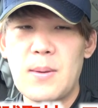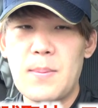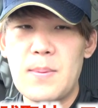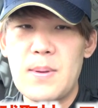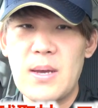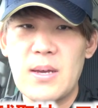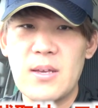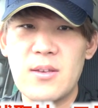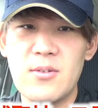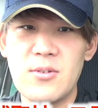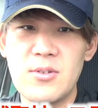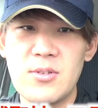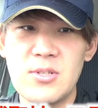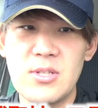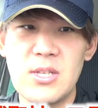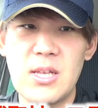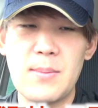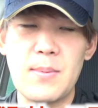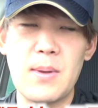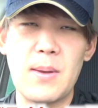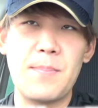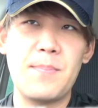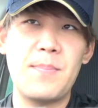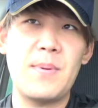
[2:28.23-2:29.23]
野球取
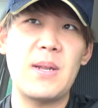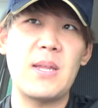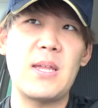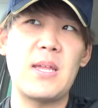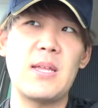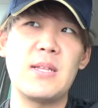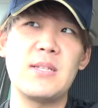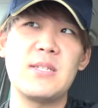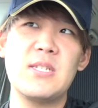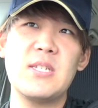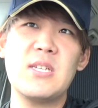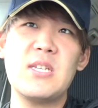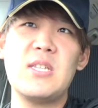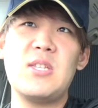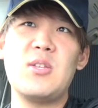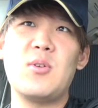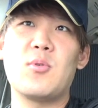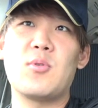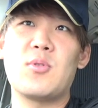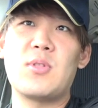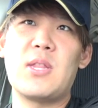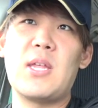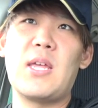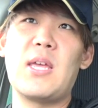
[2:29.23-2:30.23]
材もやっぱり時期に
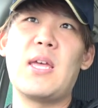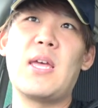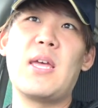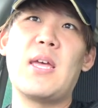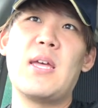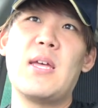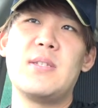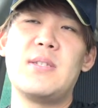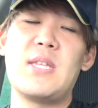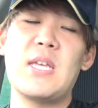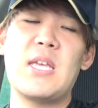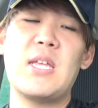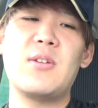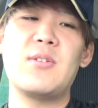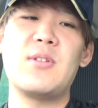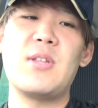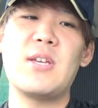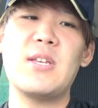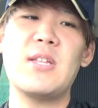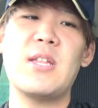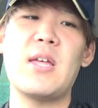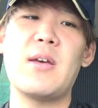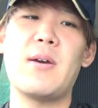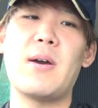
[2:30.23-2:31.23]
よってできる
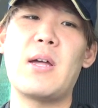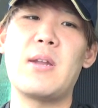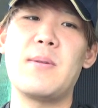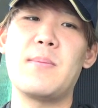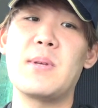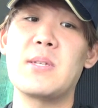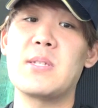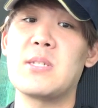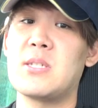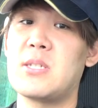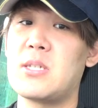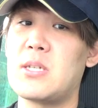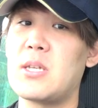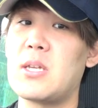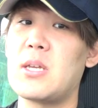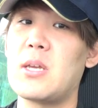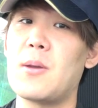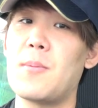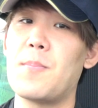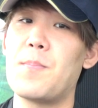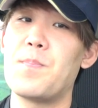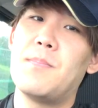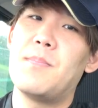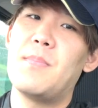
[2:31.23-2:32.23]
できないはありますし、
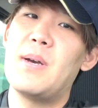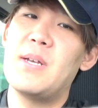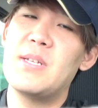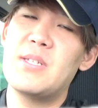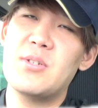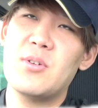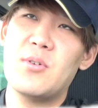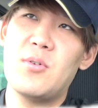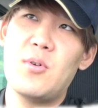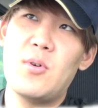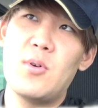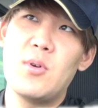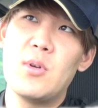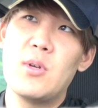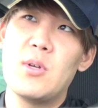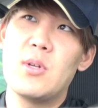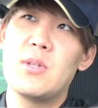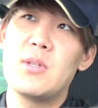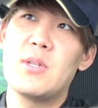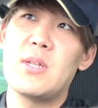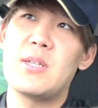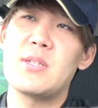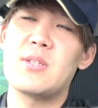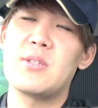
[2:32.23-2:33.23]
まあ、一応、なんてい
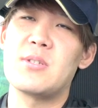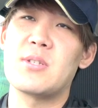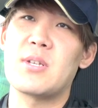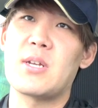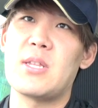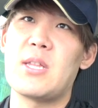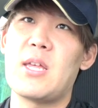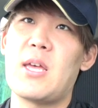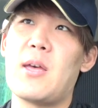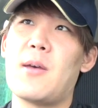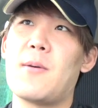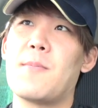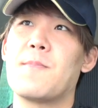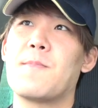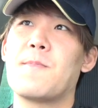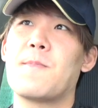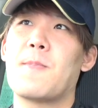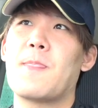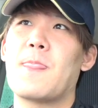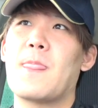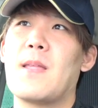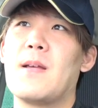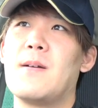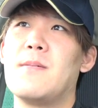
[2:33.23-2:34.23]
うんですかね、
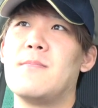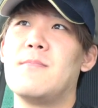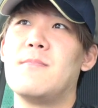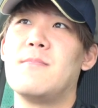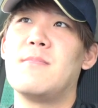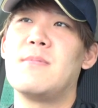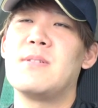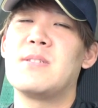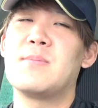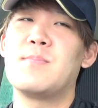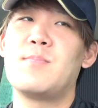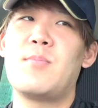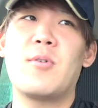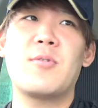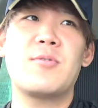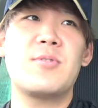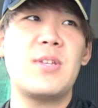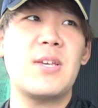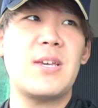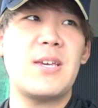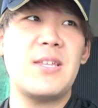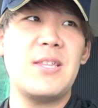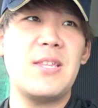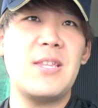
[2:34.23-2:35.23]
僕
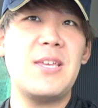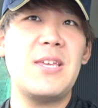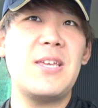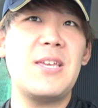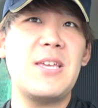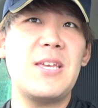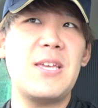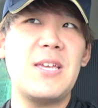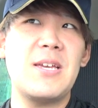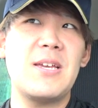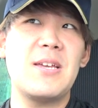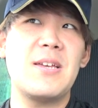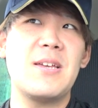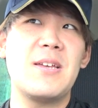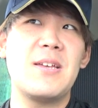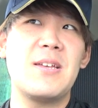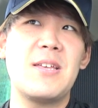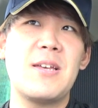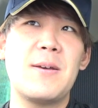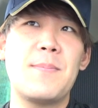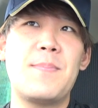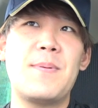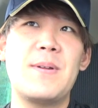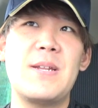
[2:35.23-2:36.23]
的に
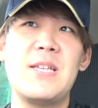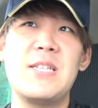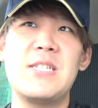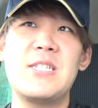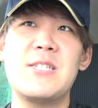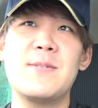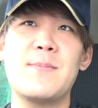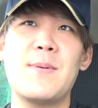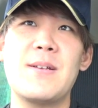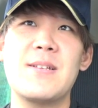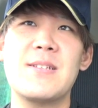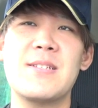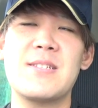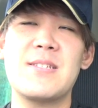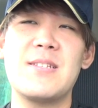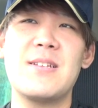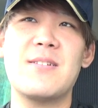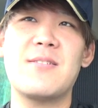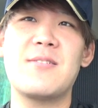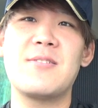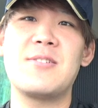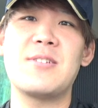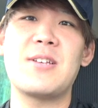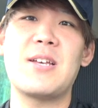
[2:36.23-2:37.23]
やっぱり一番
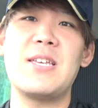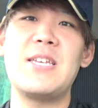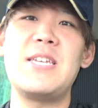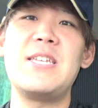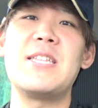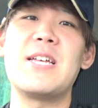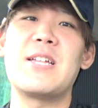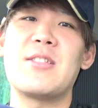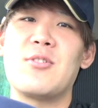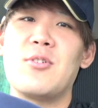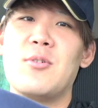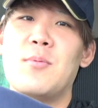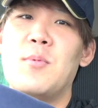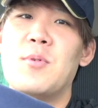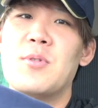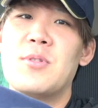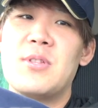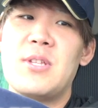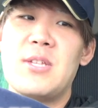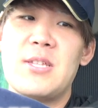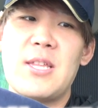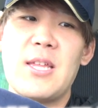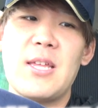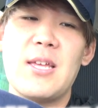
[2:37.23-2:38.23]
スナックスがいいなと思っ
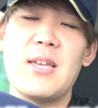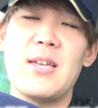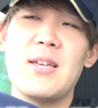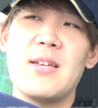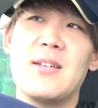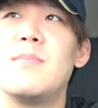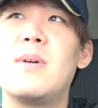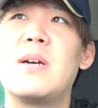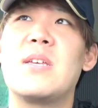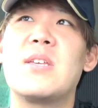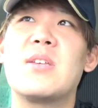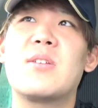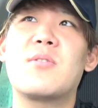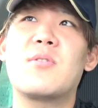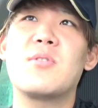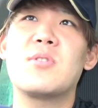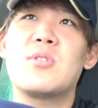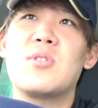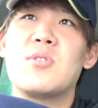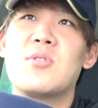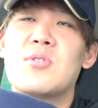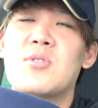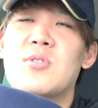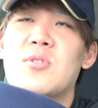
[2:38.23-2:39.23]
てて、まあ、引っ越
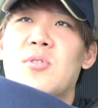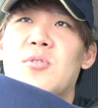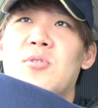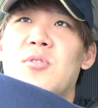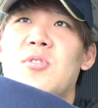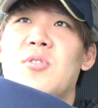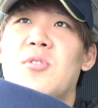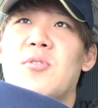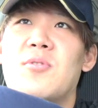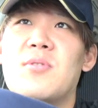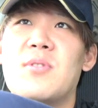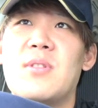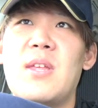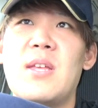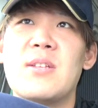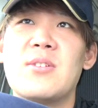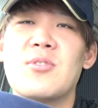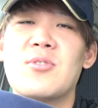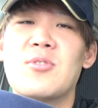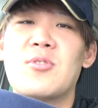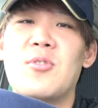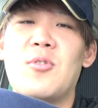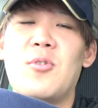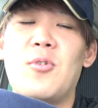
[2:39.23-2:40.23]
しをすることによって
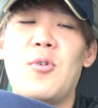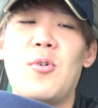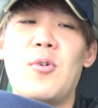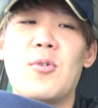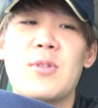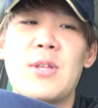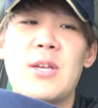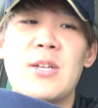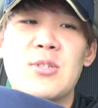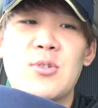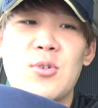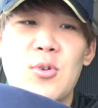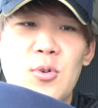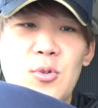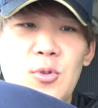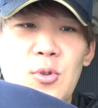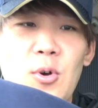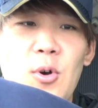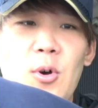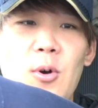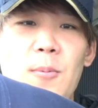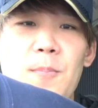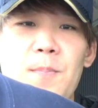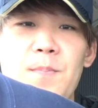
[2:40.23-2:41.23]
ちょっと多少
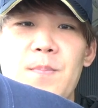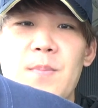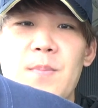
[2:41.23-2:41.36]
の